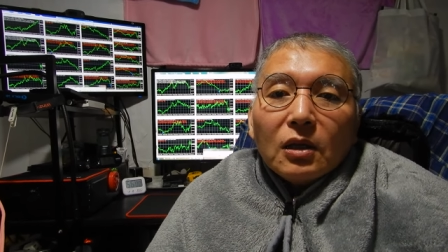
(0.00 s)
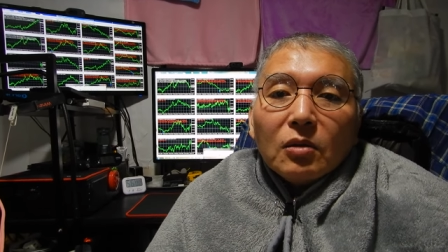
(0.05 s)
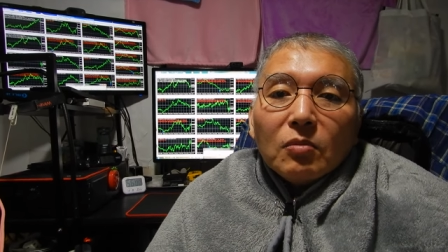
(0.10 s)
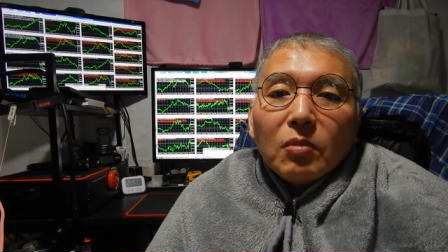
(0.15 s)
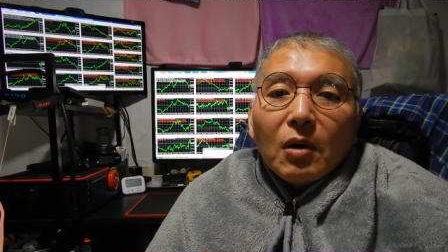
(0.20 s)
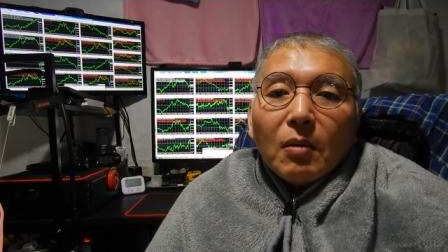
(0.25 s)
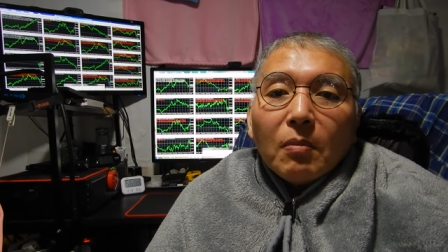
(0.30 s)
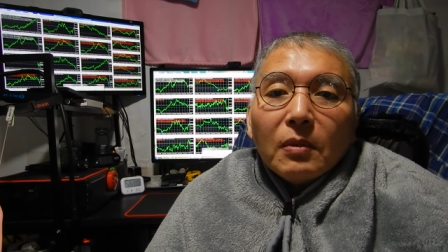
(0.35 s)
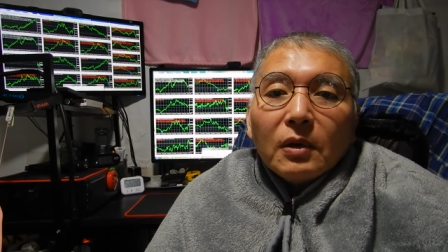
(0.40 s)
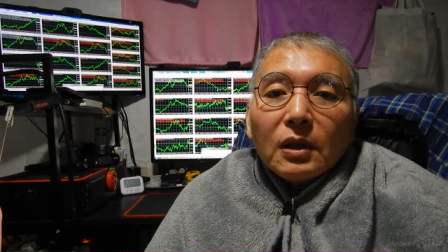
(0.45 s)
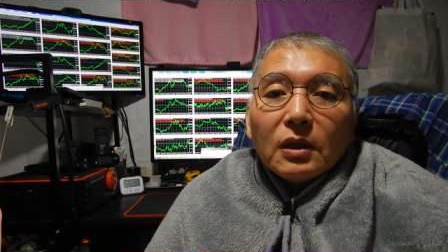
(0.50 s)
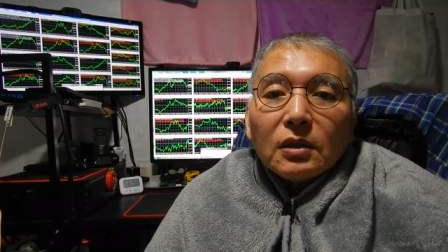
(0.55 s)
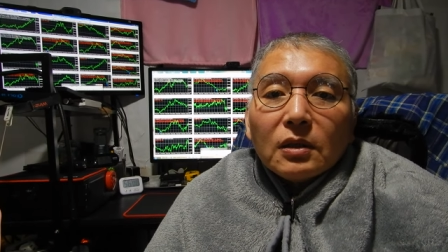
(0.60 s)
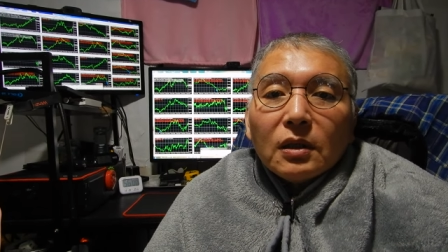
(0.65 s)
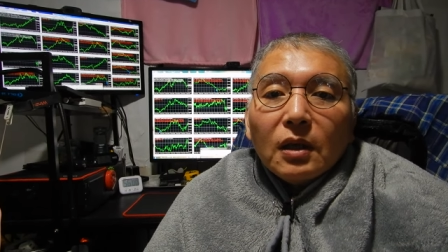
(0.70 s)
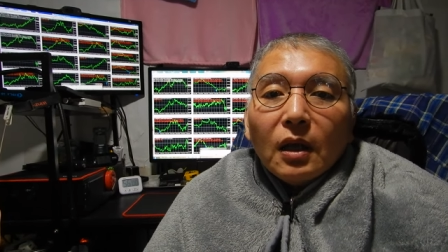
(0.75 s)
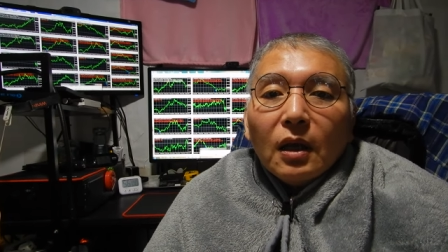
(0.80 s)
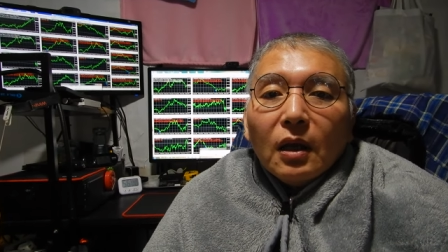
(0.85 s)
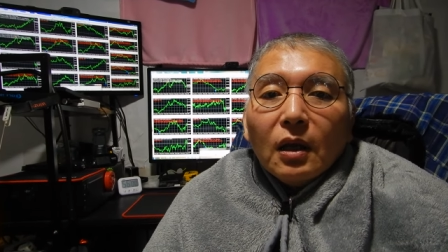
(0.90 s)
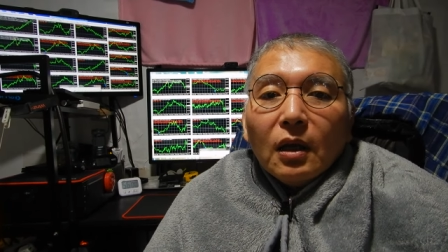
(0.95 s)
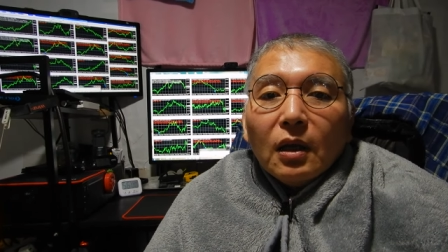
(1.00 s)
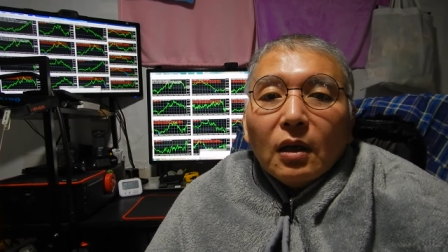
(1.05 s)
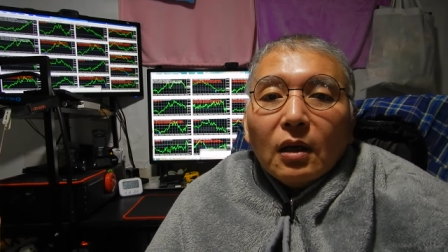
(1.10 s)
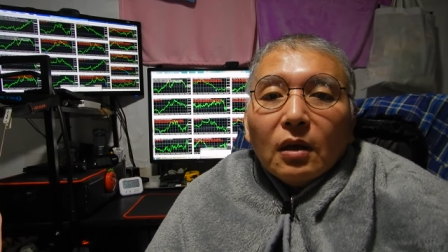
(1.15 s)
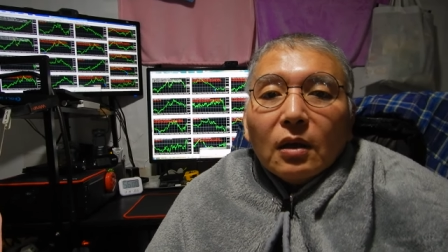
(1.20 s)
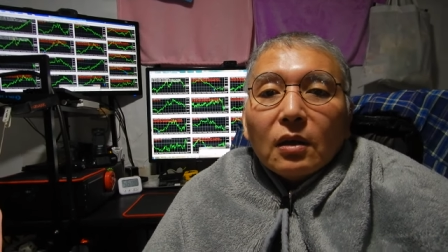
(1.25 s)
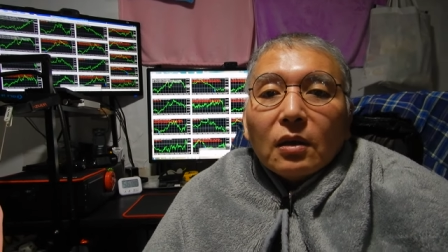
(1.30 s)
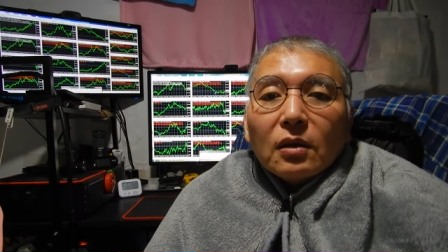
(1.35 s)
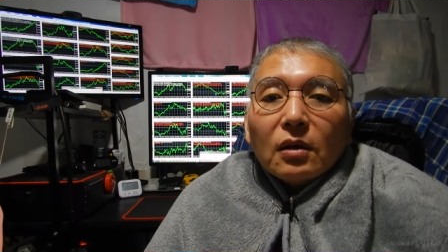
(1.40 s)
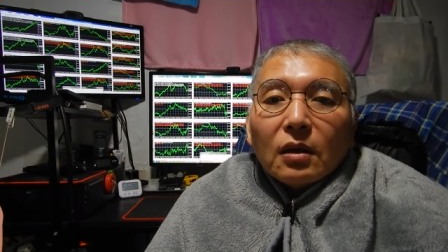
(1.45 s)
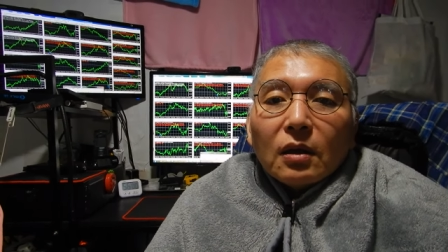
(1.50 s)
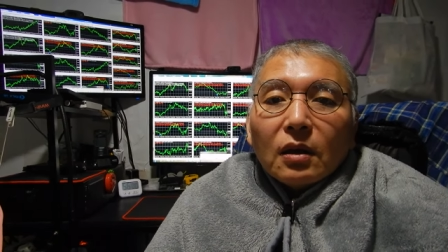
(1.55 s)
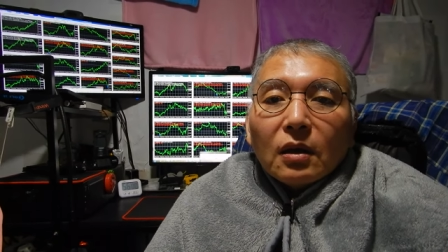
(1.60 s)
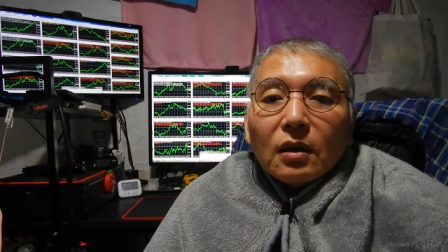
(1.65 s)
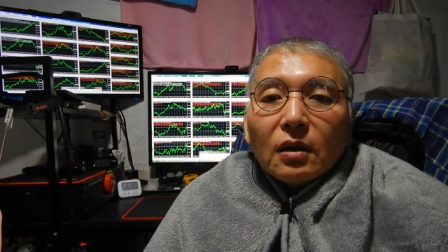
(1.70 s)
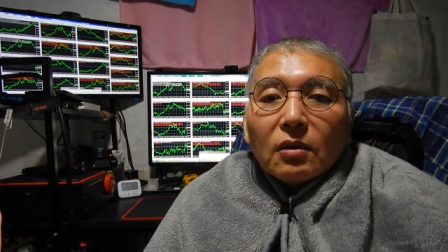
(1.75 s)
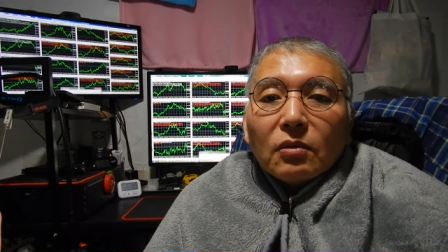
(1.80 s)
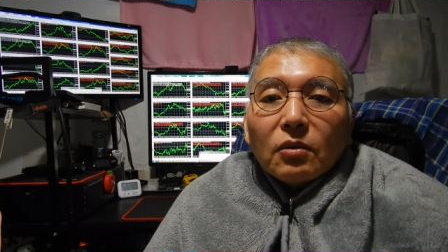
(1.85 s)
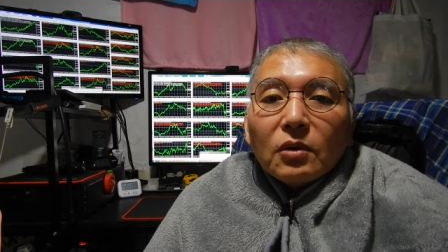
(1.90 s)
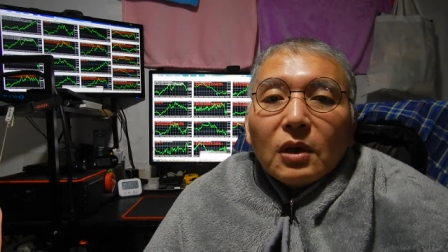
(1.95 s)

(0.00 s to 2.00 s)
2番目ですね、えー、